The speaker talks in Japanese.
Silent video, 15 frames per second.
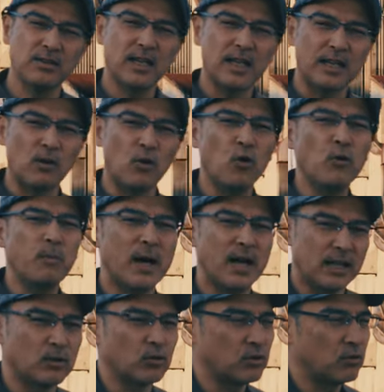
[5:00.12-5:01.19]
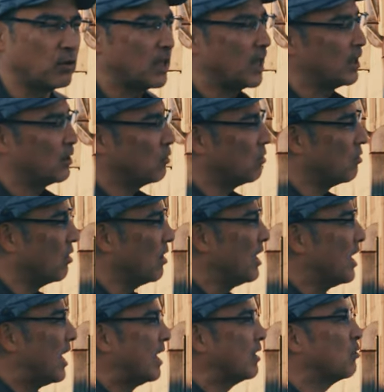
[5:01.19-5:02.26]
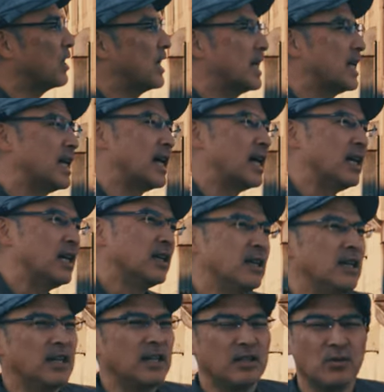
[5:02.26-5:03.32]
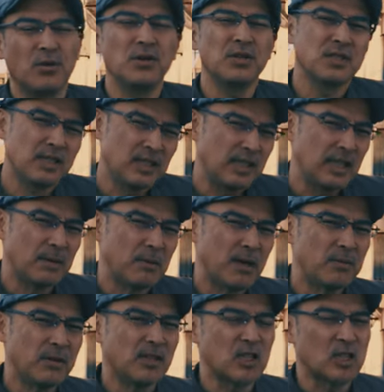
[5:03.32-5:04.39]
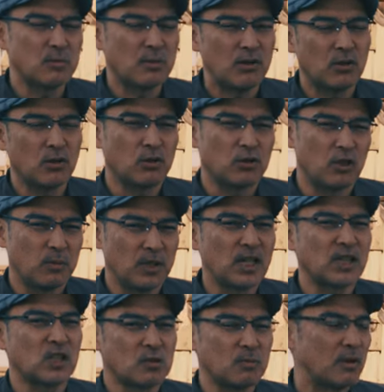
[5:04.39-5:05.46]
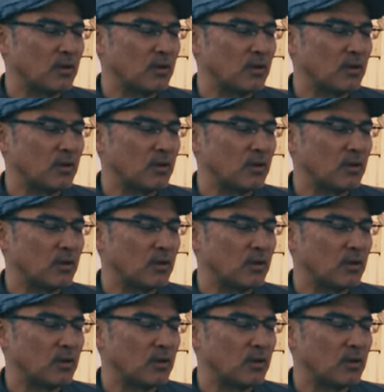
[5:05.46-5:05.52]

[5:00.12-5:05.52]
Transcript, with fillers: ぐらいオーバーに取っておかないと後から、えノイズにねまみれてしまうということにもなってしま